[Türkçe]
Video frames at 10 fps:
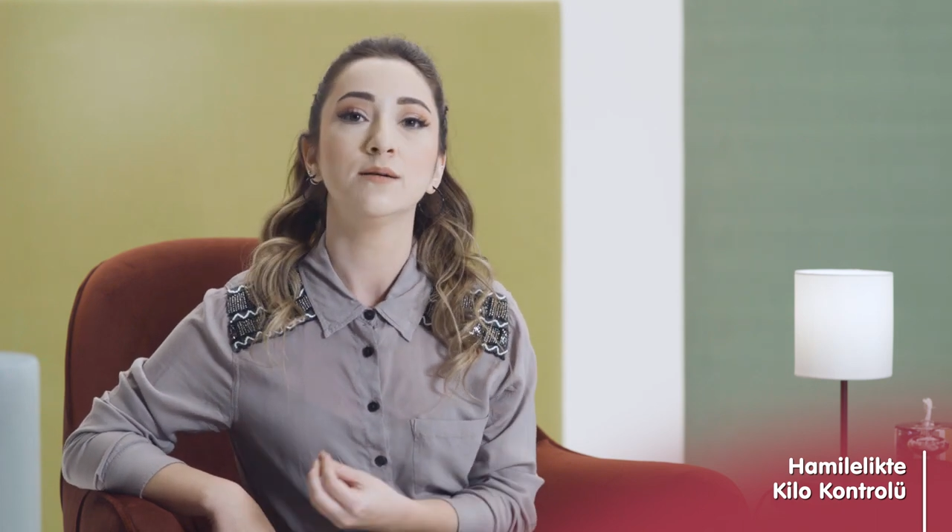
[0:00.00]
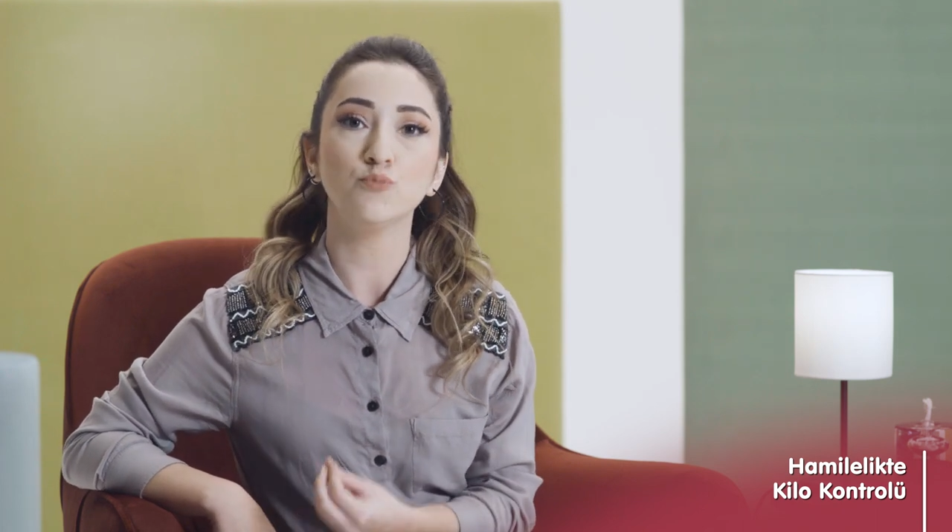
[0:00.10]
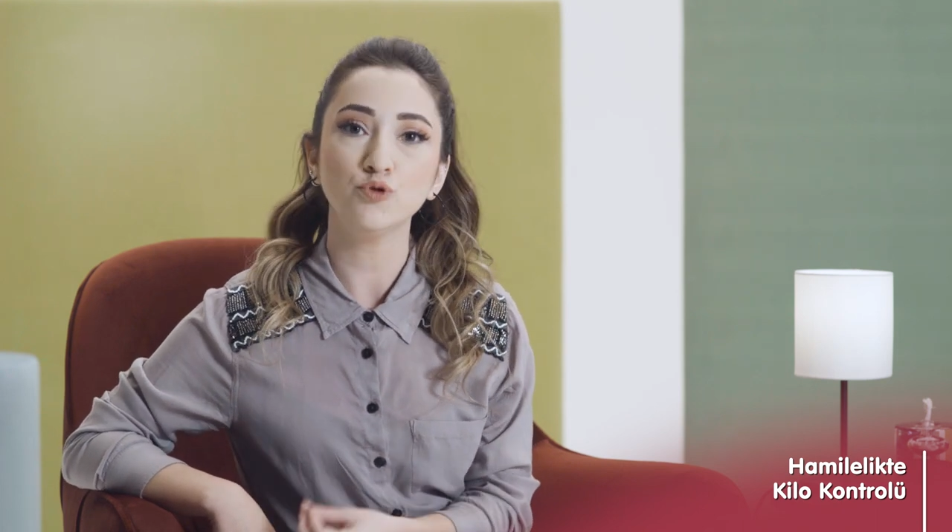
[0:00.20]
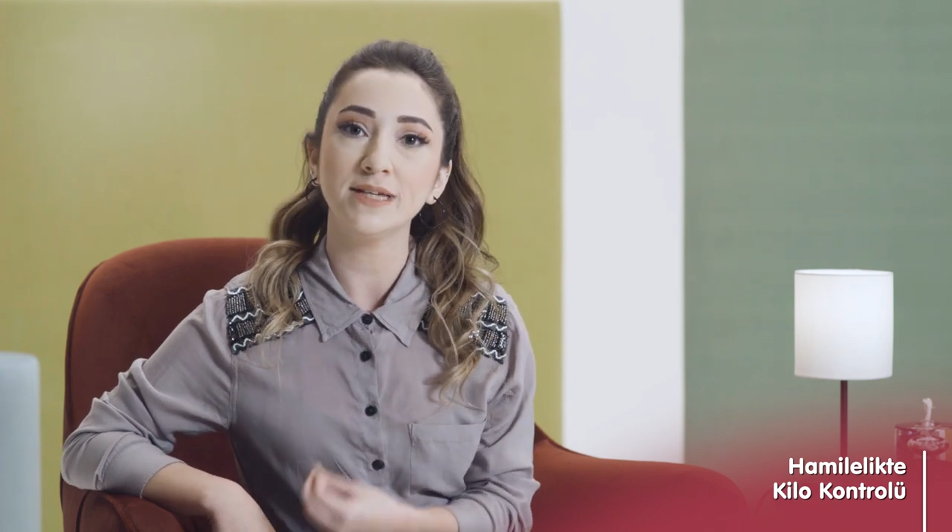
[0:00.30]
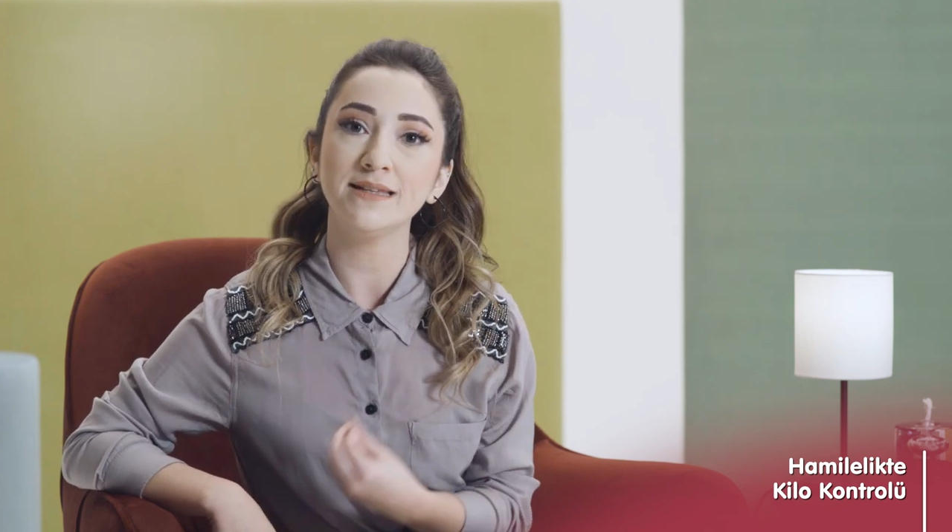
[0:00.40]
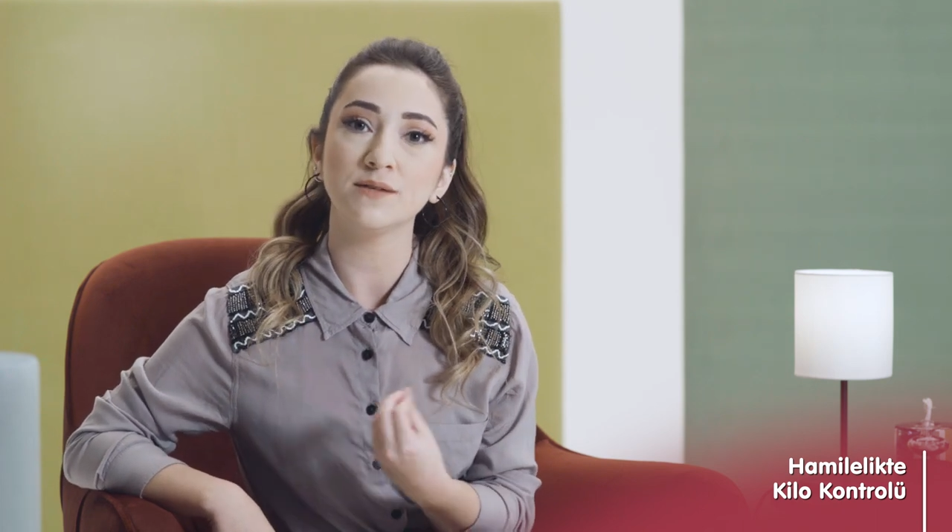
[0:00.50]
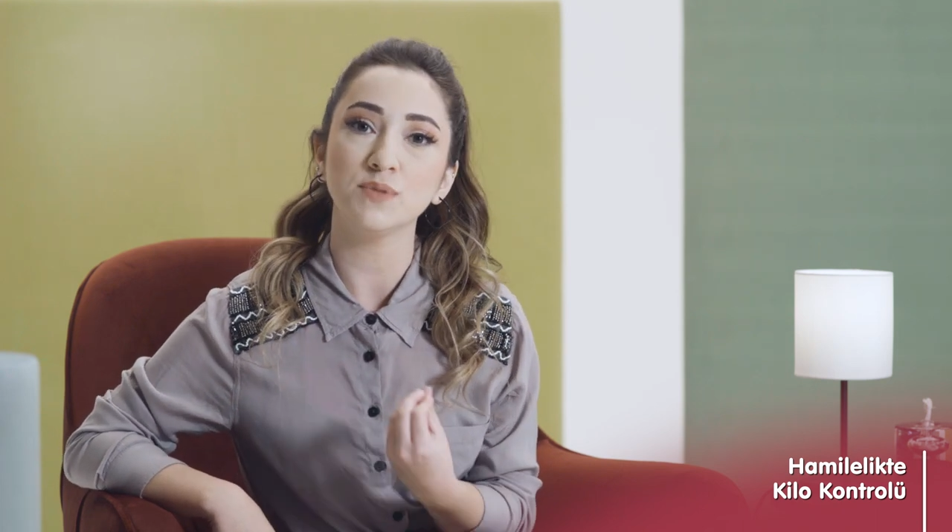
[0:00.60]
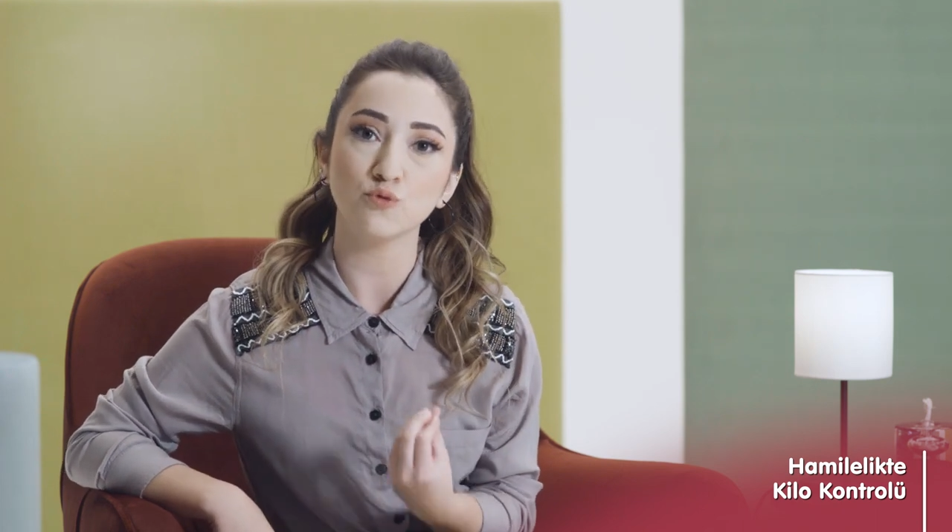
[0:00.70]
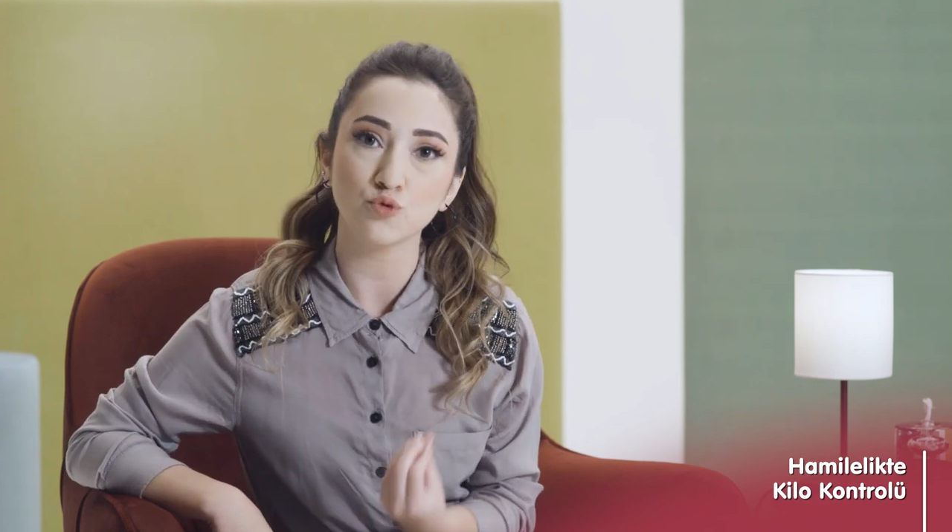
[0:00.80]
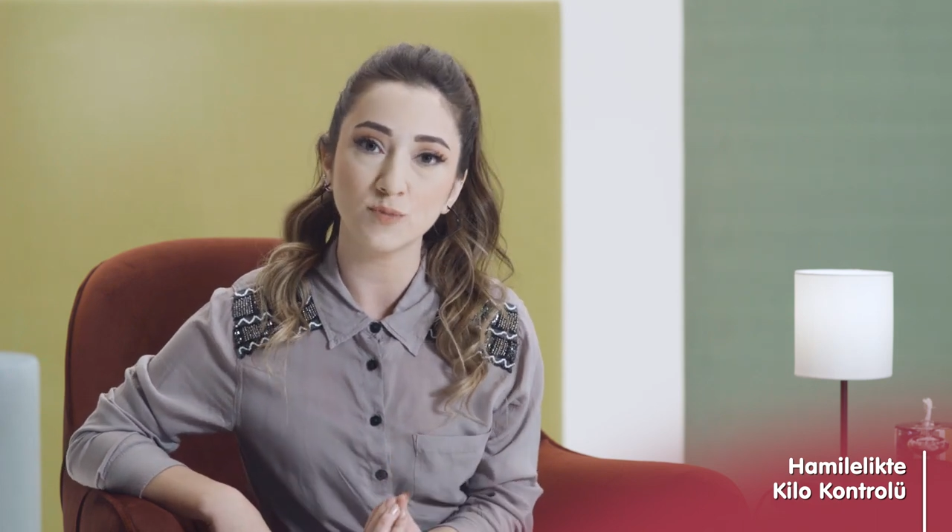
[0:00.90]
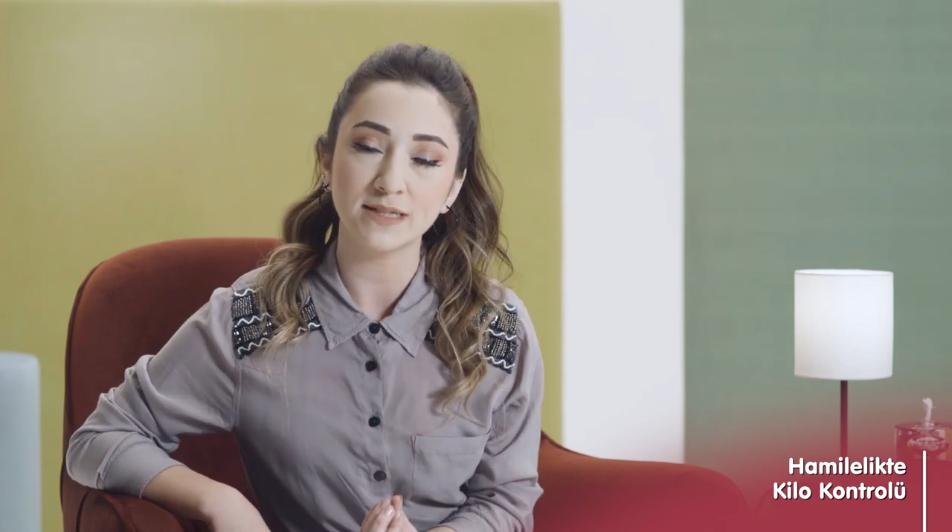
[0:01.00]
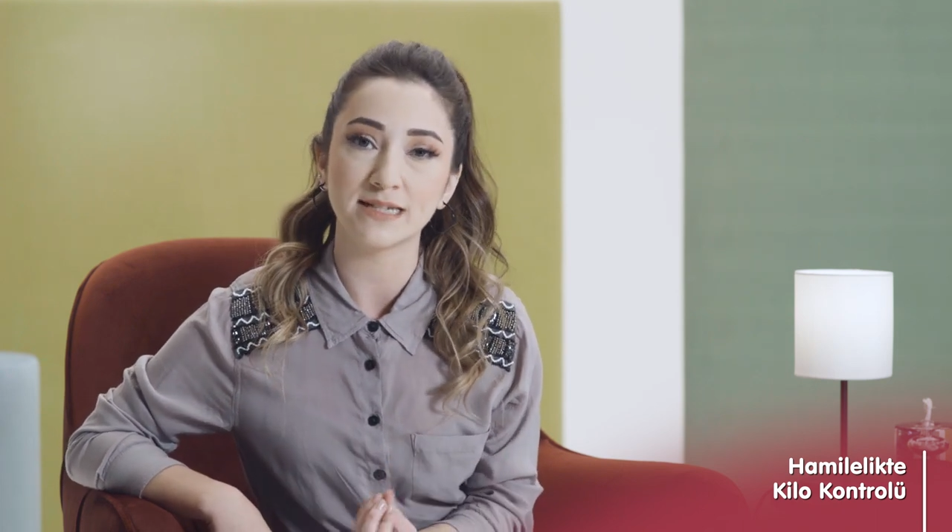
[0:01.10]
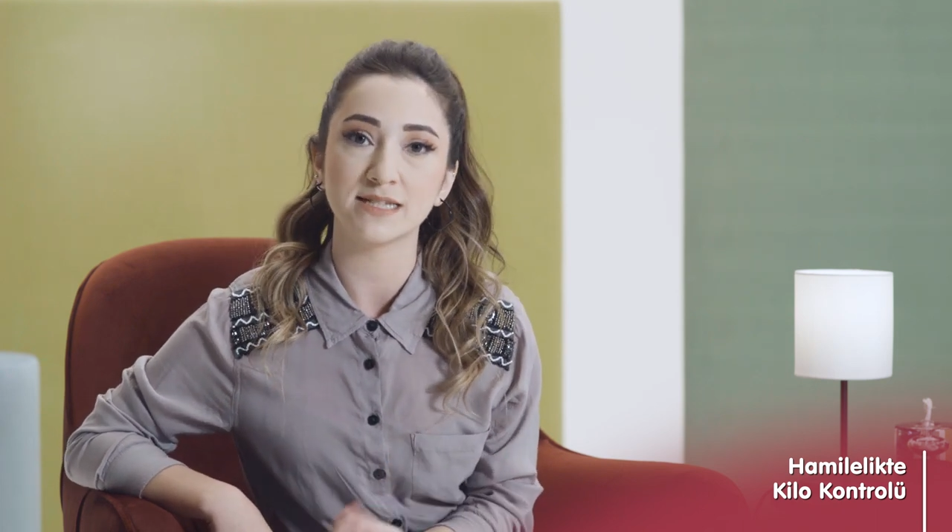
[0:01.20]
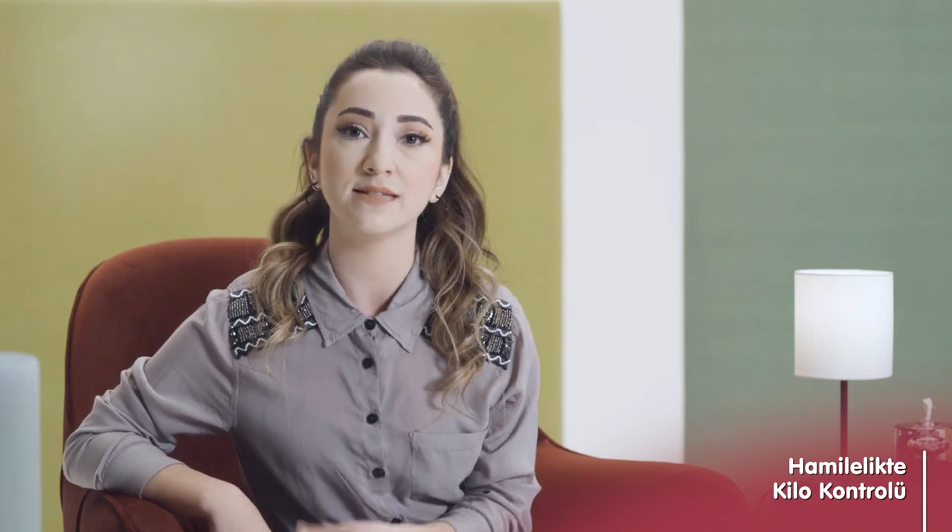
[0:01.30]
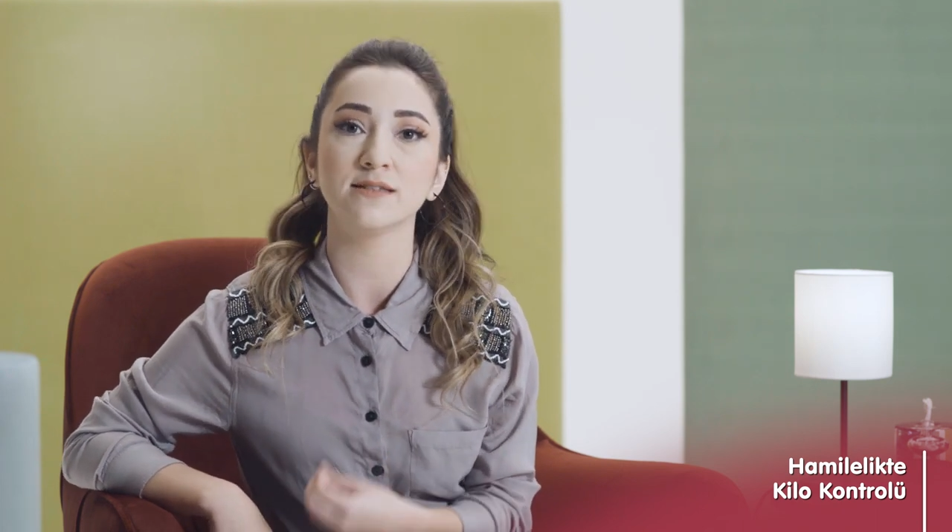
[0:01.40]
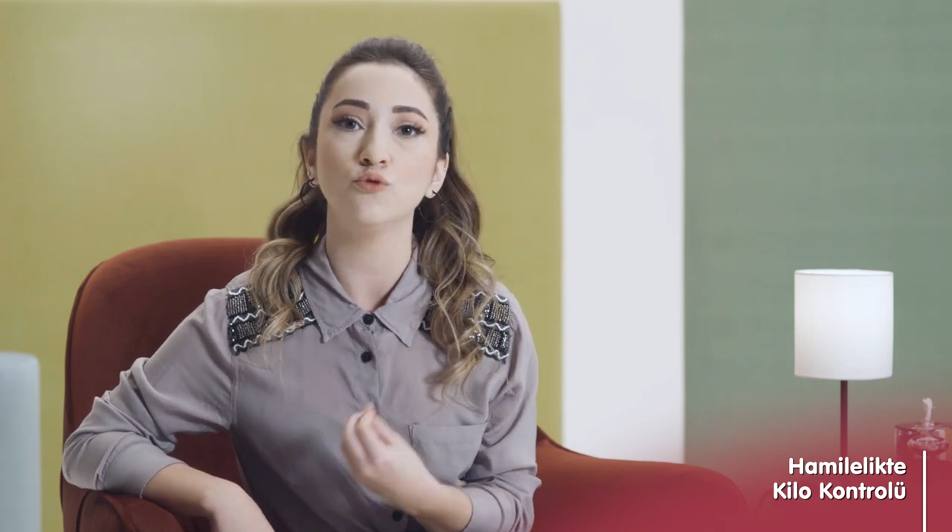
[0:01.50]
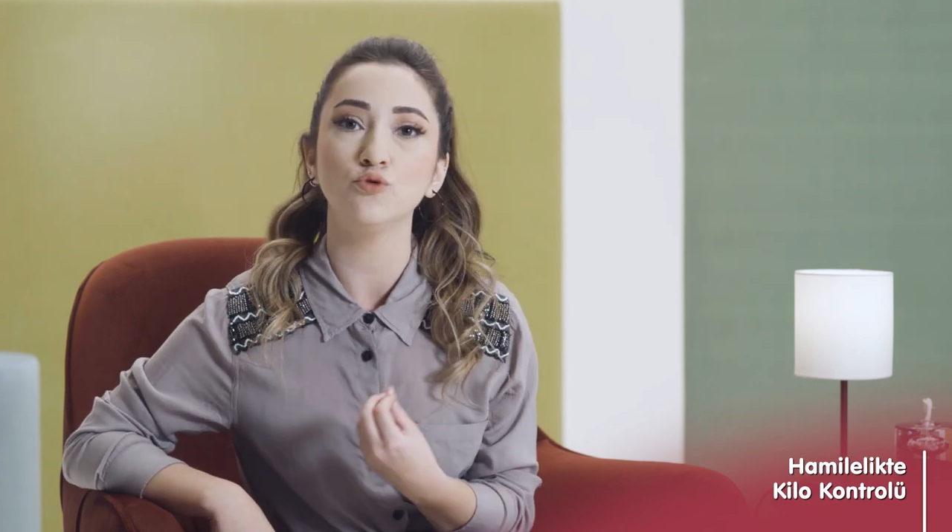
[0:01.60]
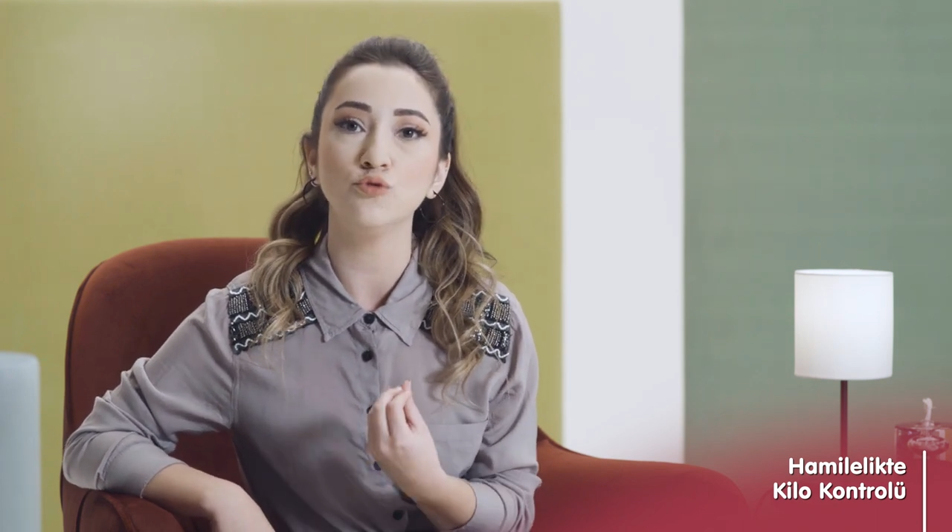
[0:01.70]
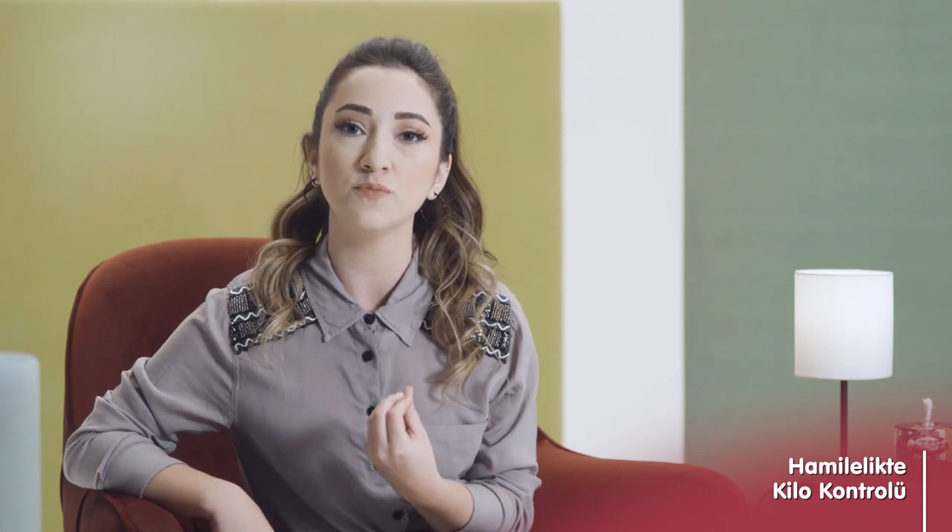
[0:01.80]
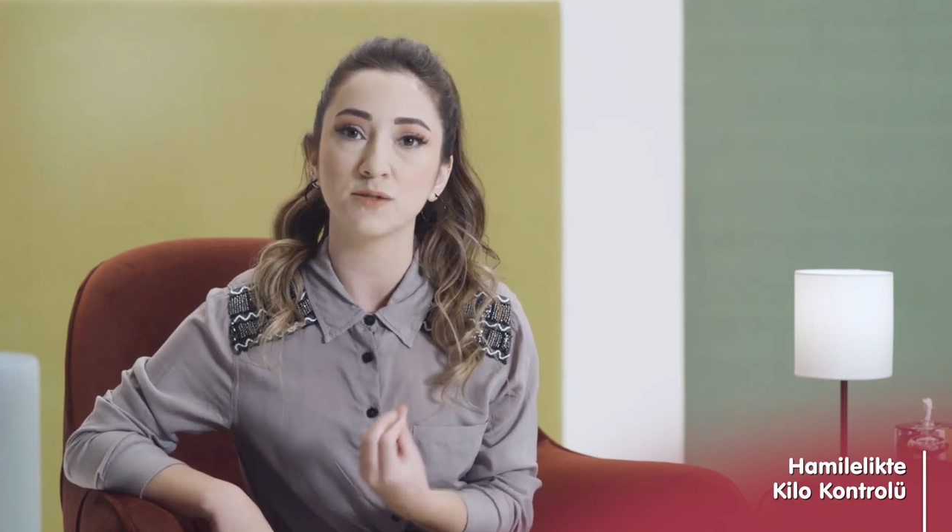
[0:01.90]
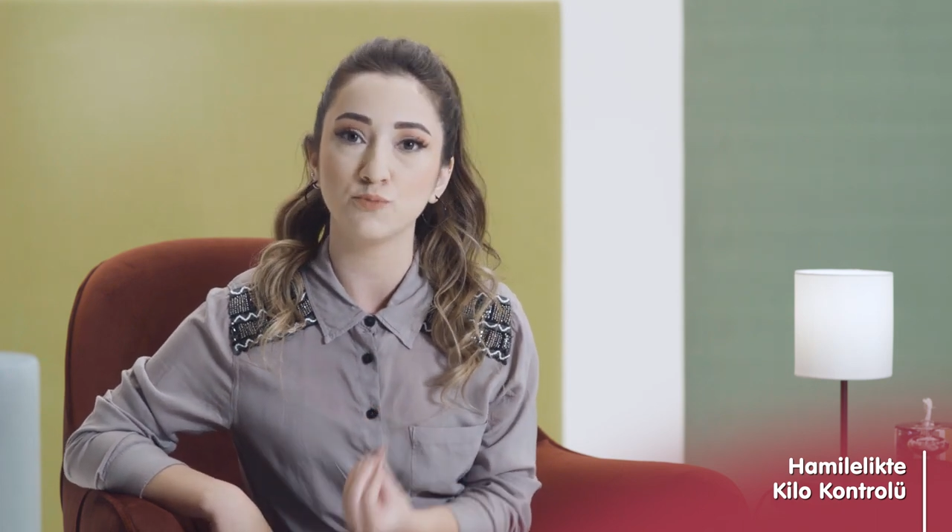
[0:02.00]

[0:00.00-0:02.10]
bu da yine bir uzman eşliğinde uygun bir